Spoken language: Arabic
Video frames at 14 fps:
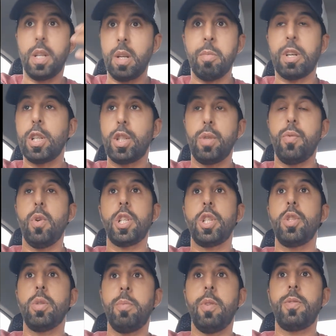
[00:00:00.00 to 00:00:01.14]
يعني ما كتشوفوهاش
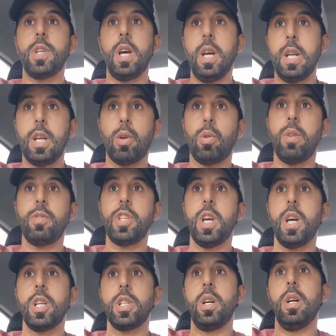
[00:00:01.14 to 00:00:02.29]
نتوما في التعاليق ولا في شي
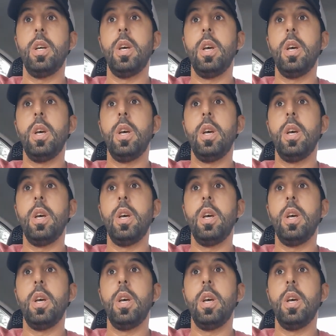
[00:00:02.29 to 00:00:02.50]
حاجه